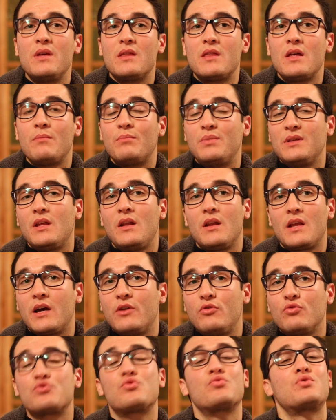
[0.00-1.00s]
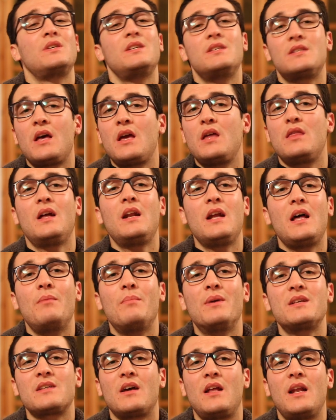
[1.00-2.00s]
بتلك النصوص اذا اذا
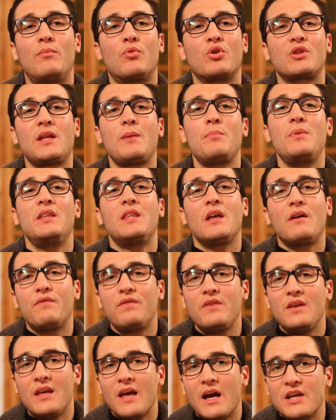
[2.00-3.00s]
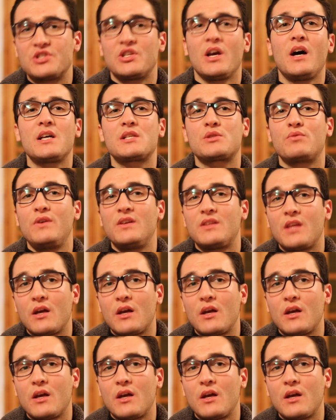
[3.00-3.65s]
المساله مرتبطه في الشخص وفي